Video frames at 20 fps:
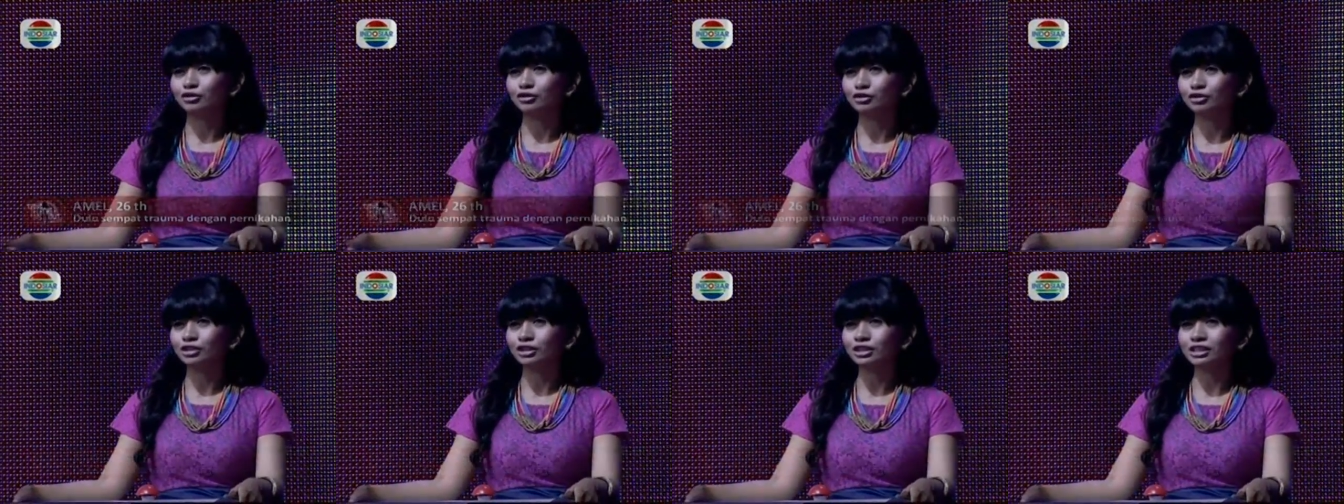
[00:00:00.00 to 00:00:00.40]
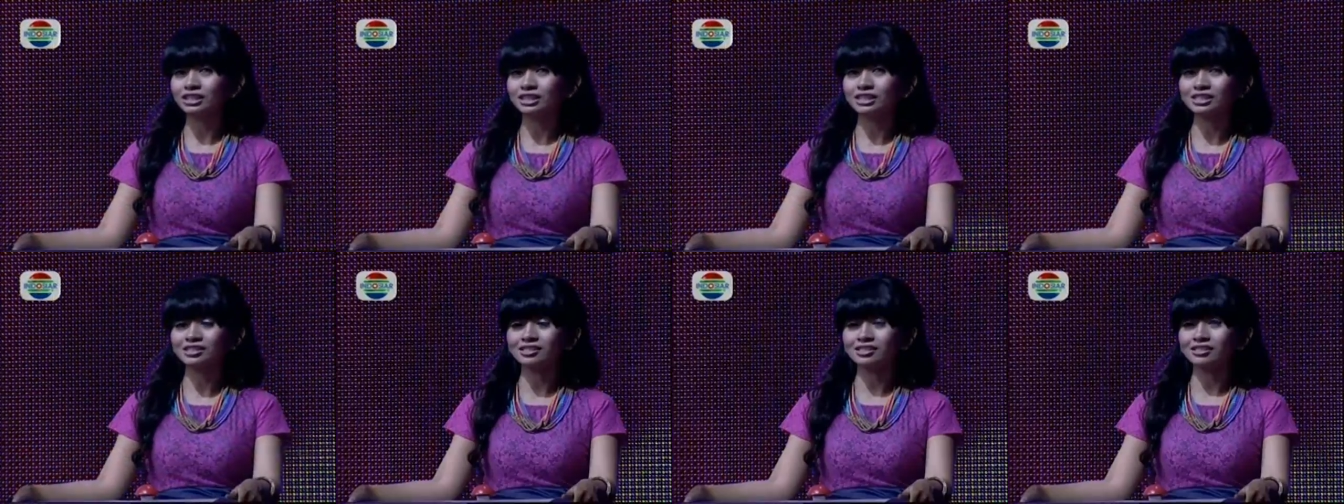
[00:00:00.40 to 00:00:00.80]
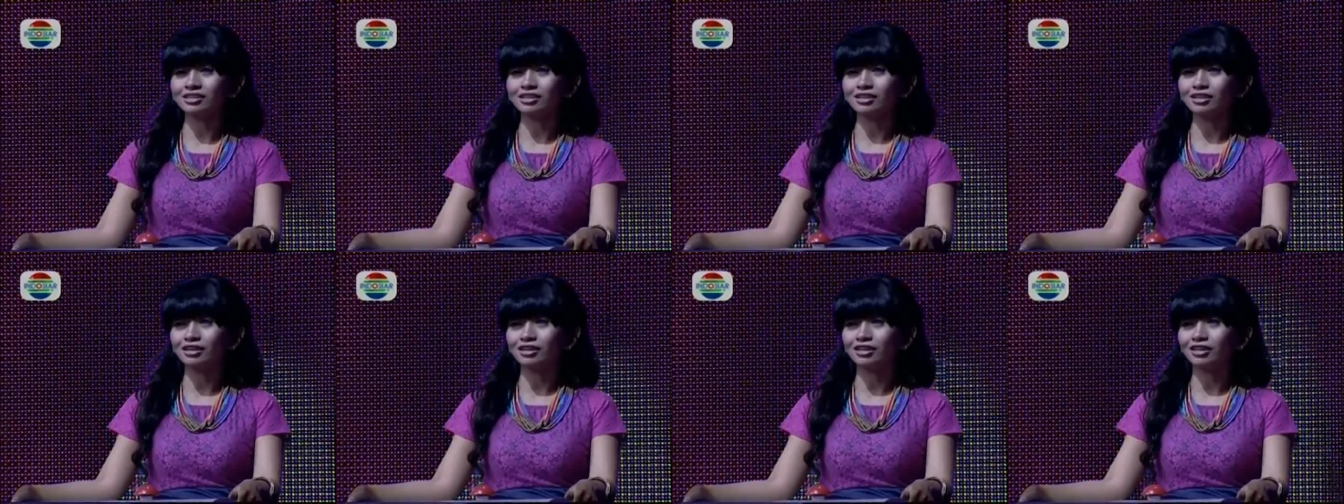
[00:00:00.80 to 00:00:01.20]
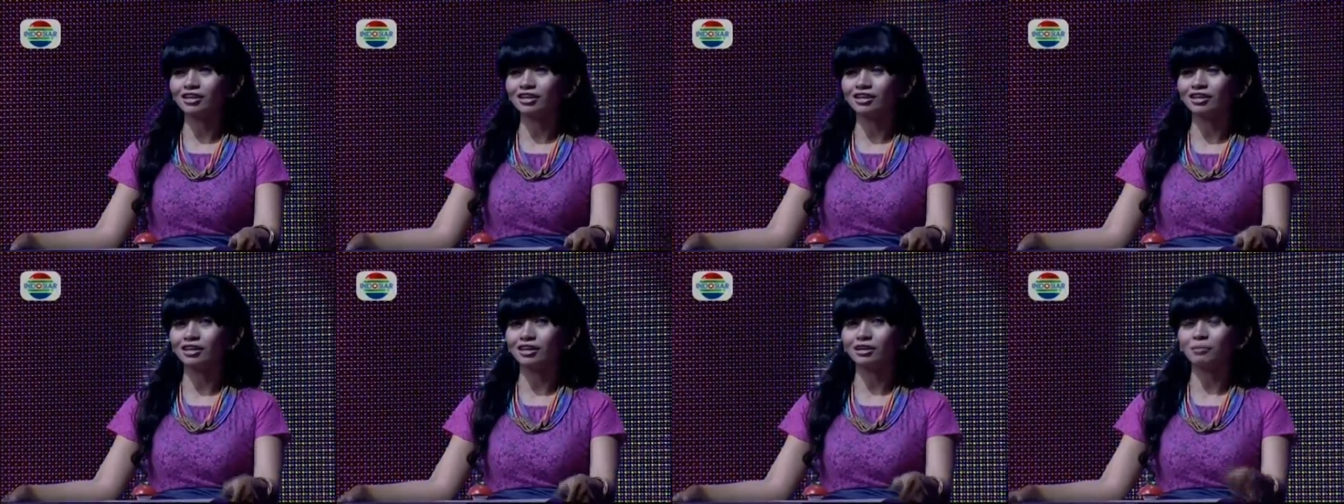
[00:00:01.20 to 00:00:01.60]
Terus
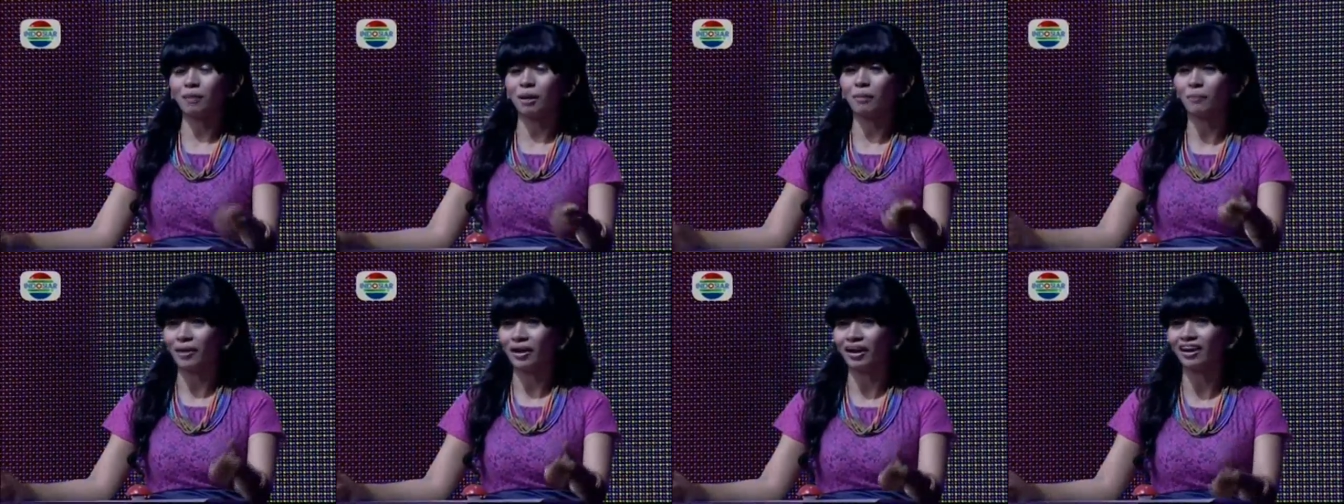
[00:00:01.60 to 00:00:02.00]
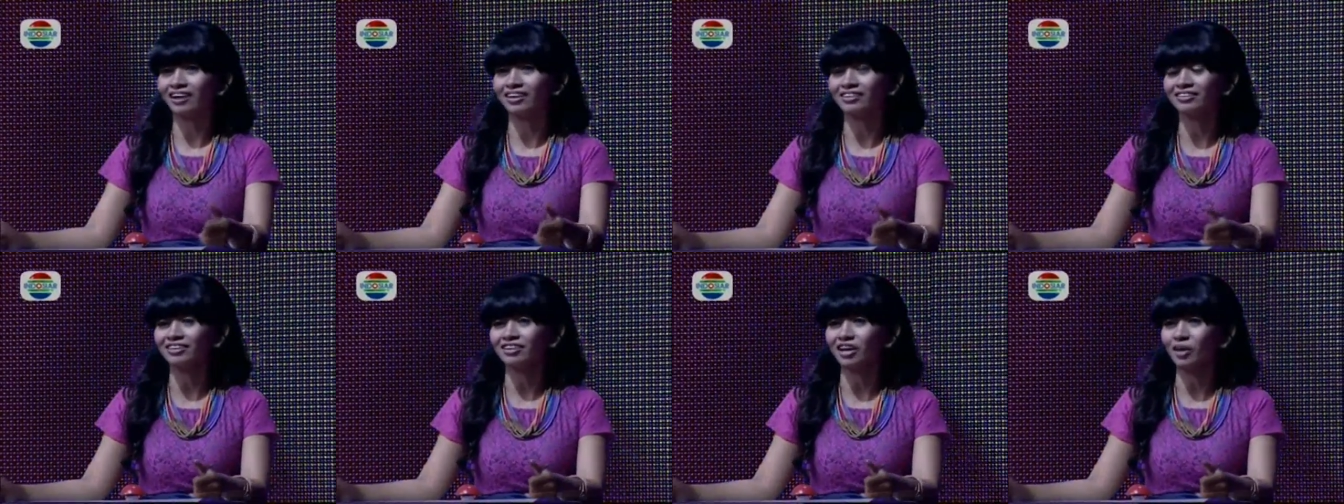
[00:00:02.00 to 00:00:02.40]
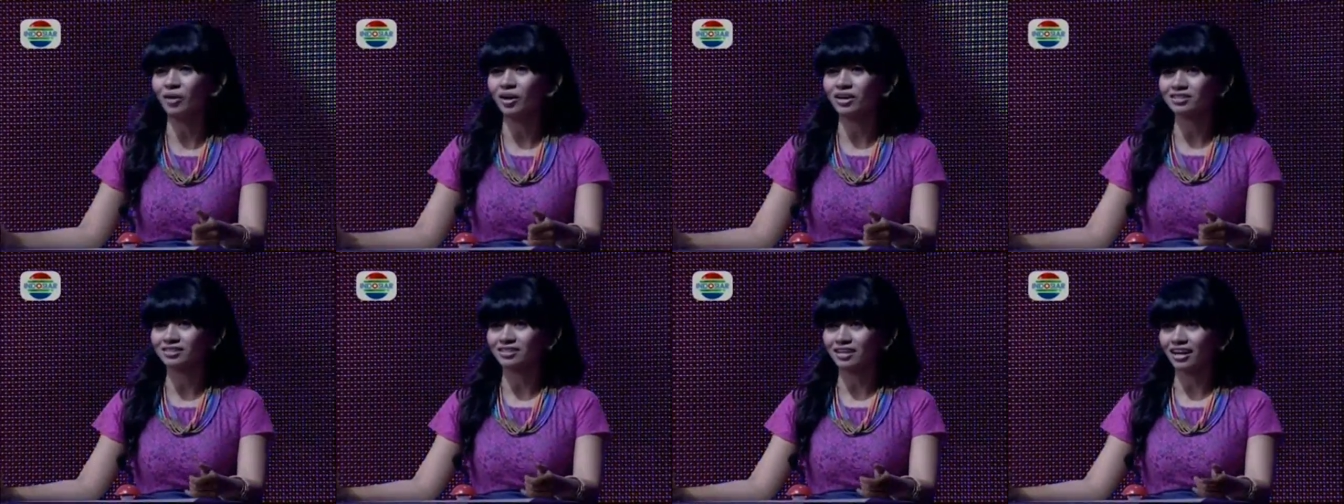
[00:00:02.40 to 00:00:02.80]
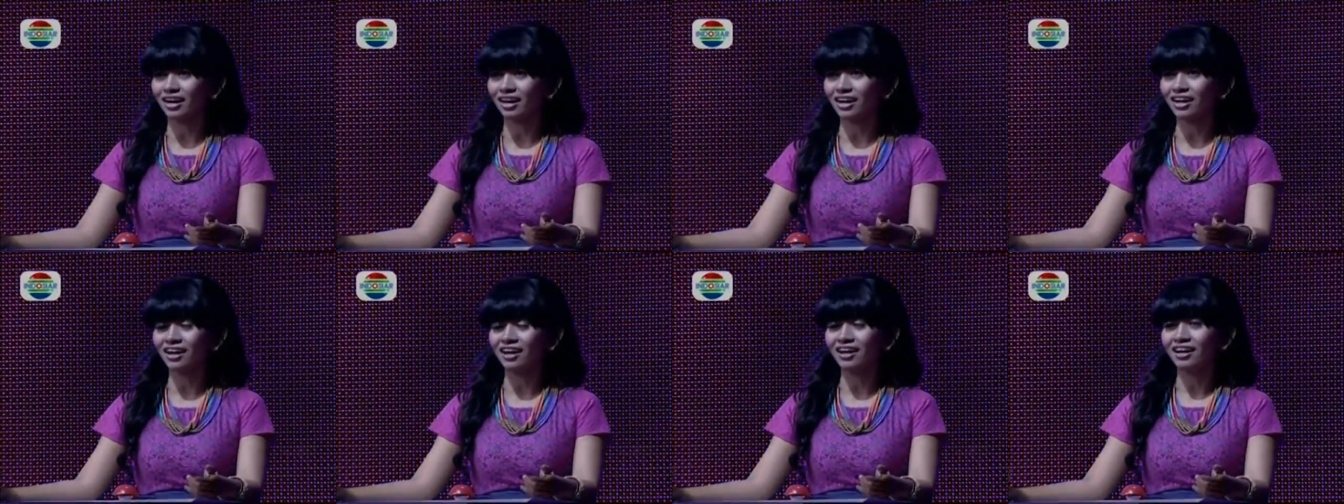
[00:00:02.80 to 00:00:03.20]
uh, mapan,
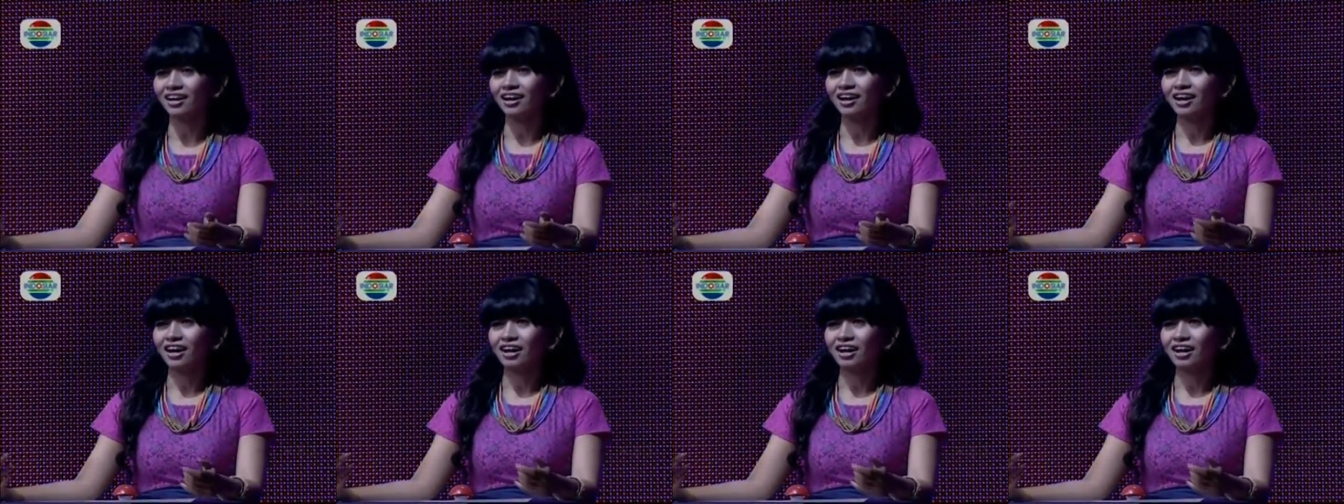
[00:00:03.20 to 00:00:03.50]
dewasa,